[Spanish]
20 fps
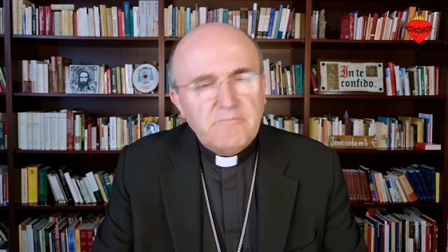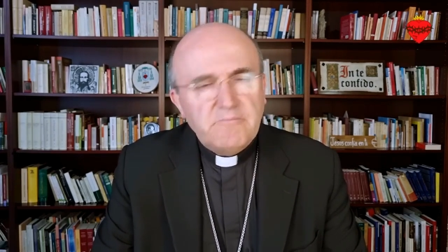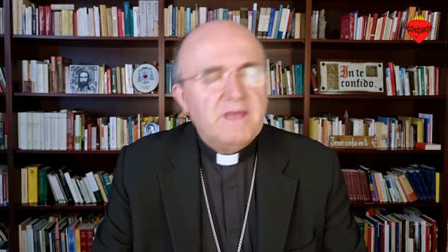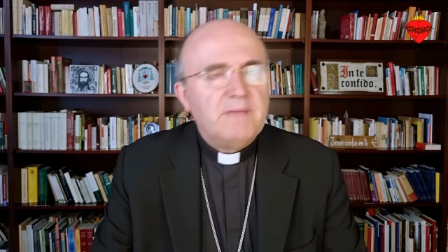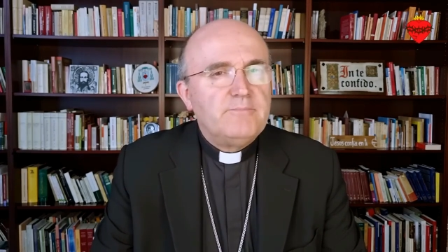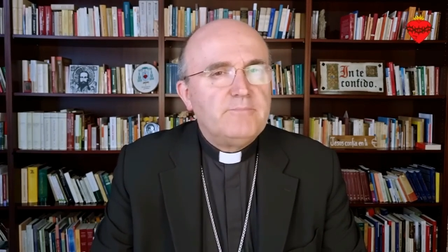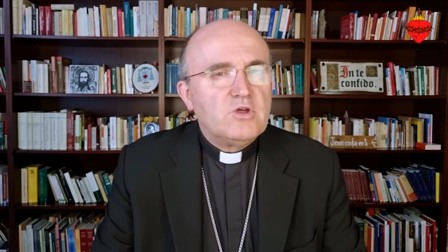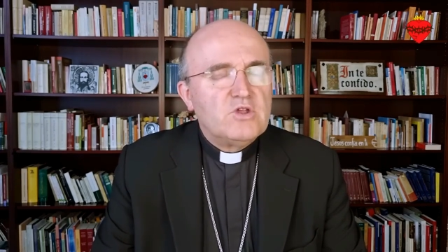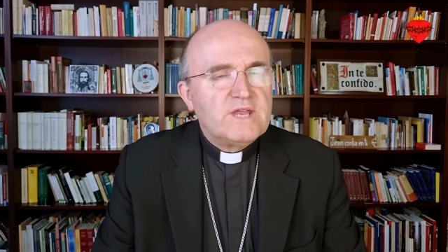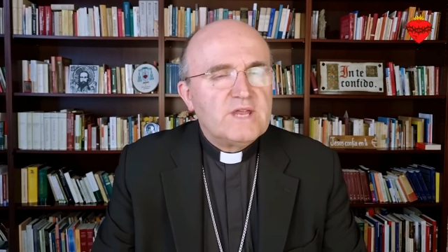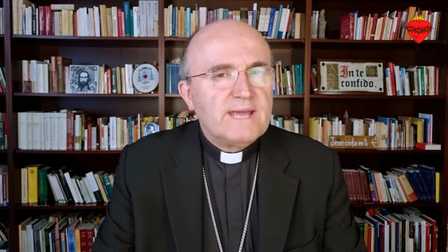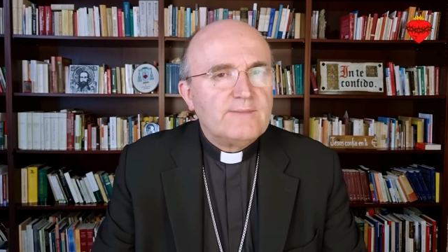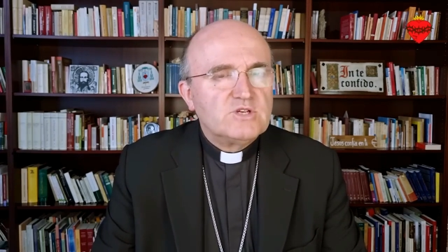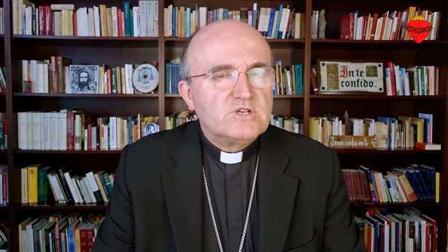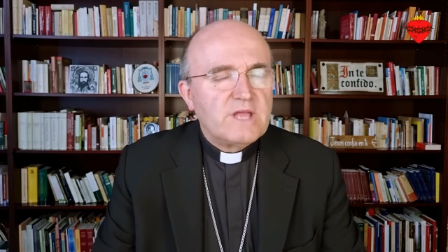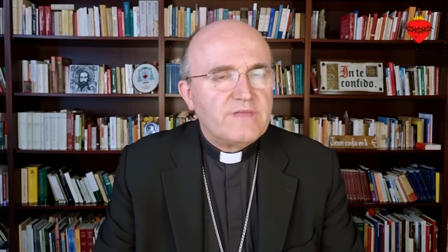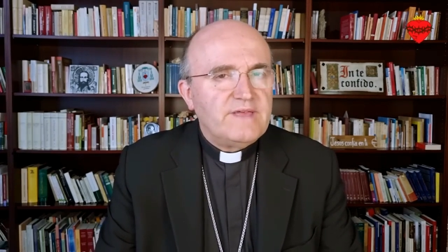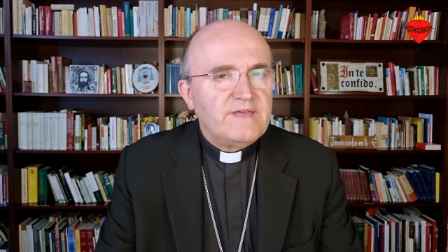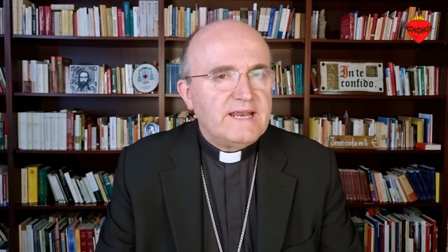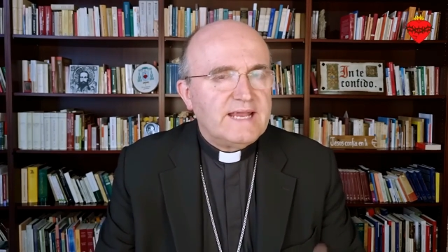Bien
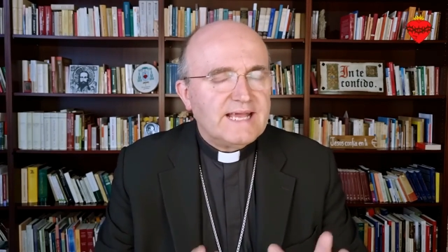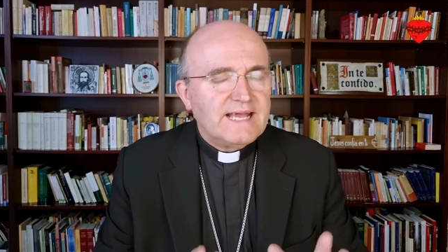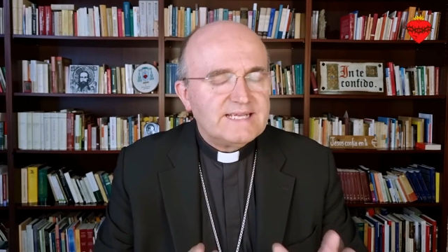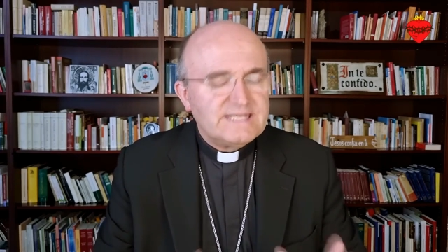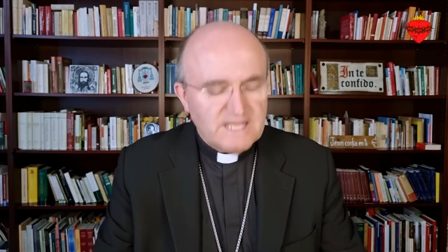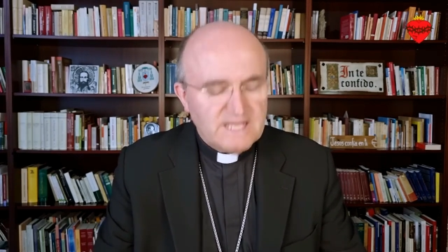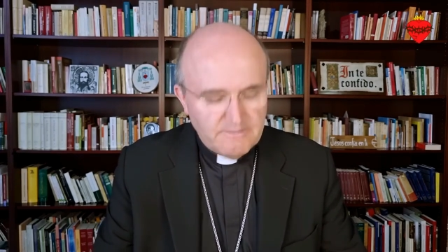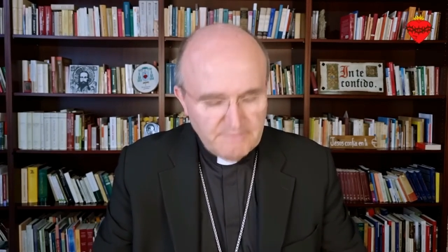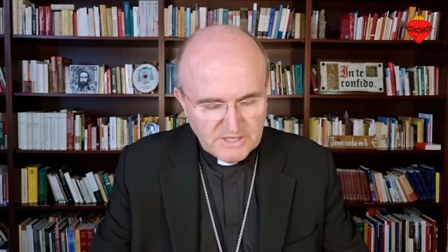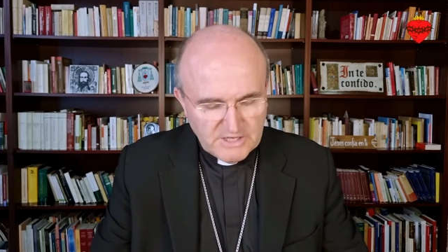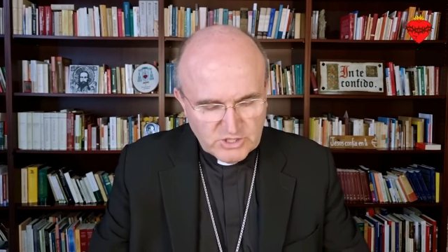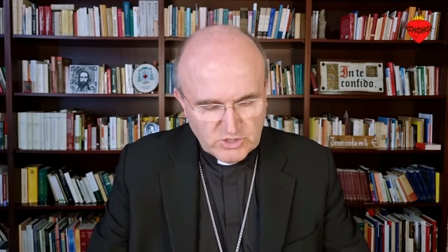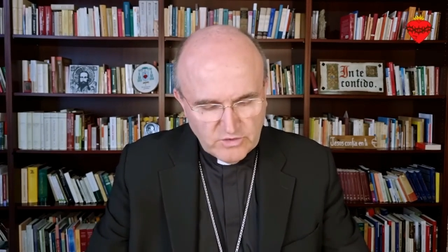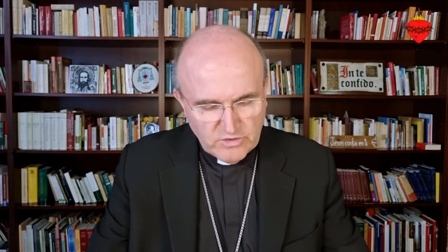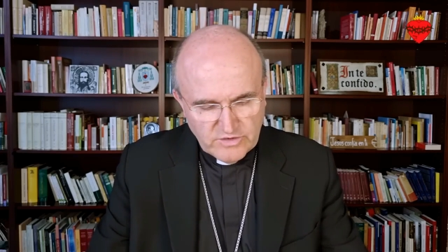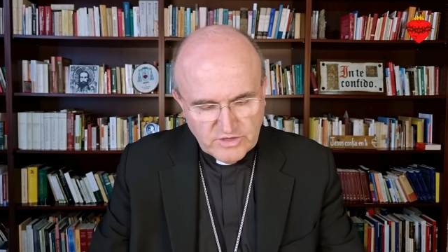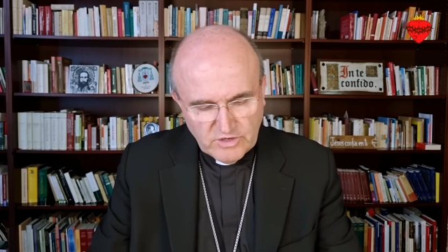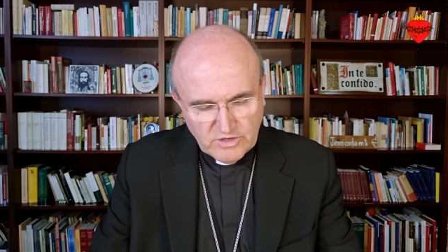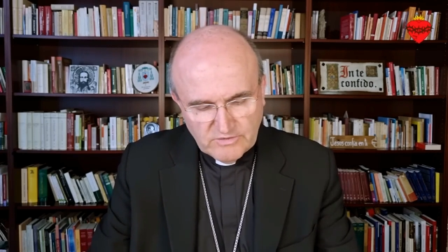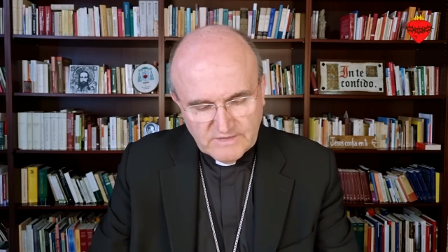podríamos decir que este
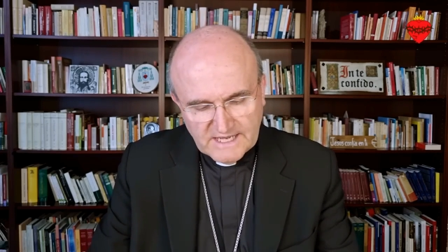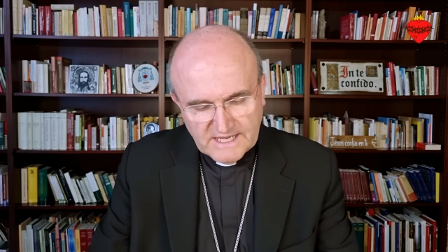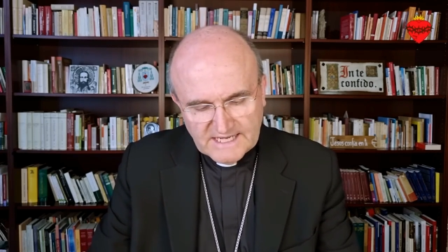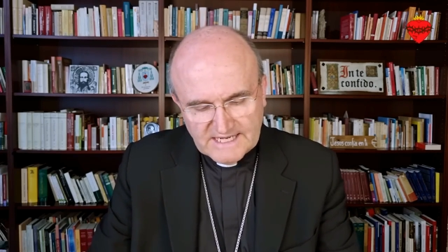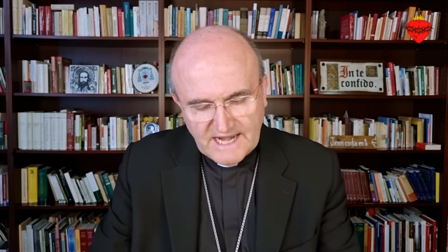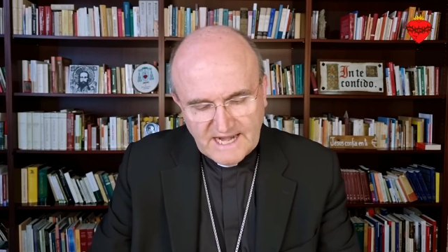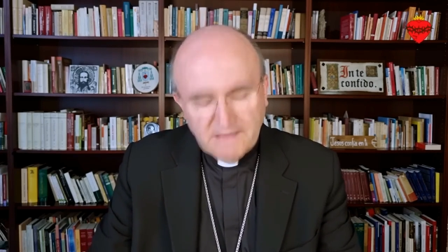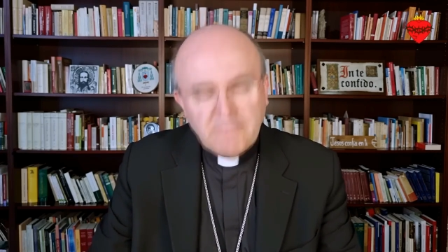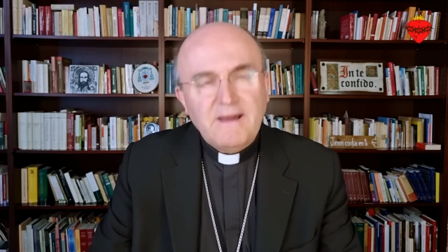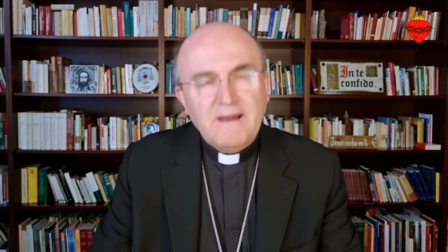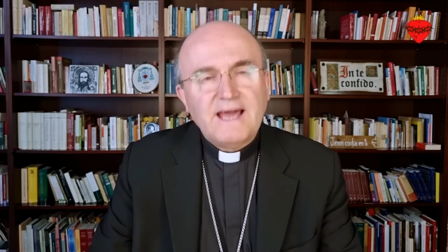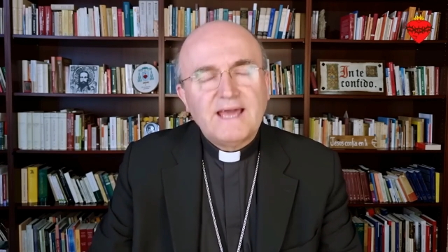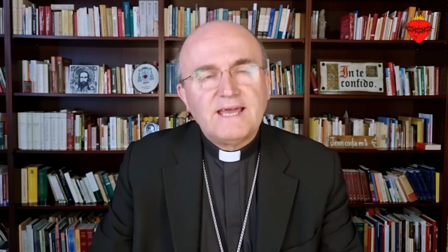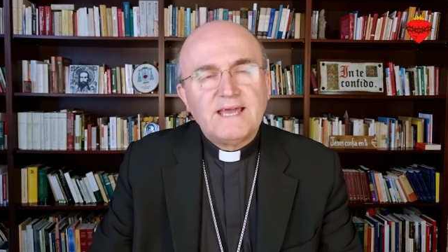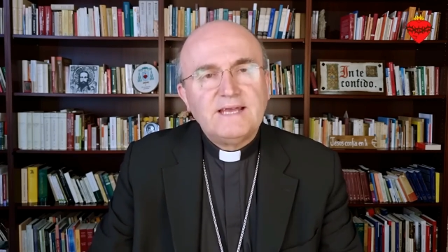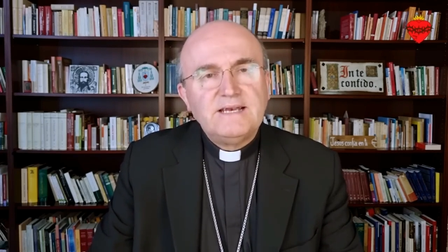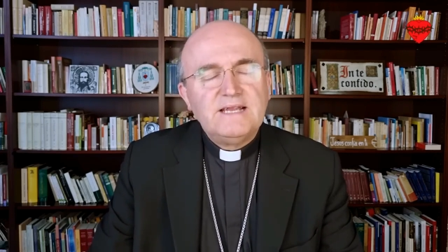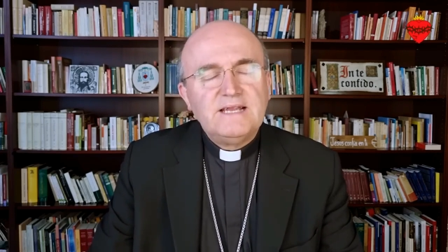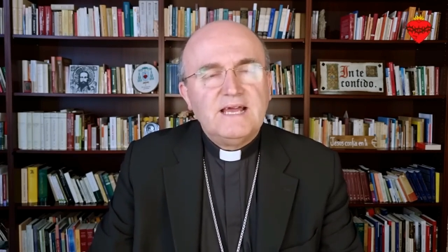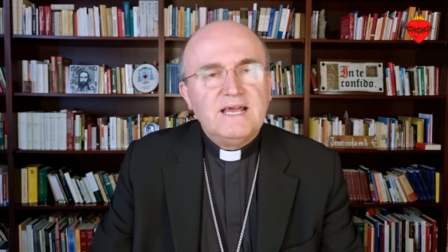episodio es la
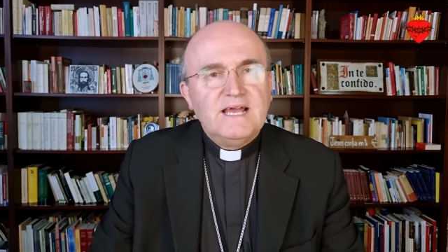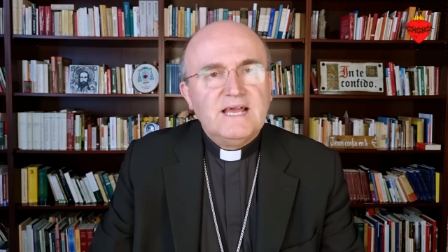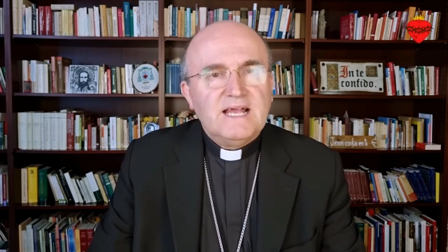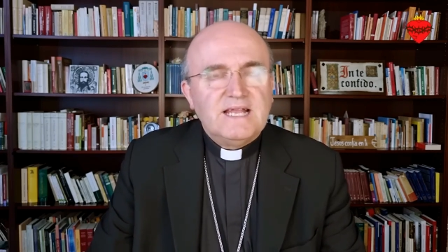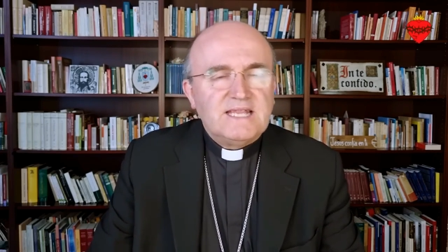imagen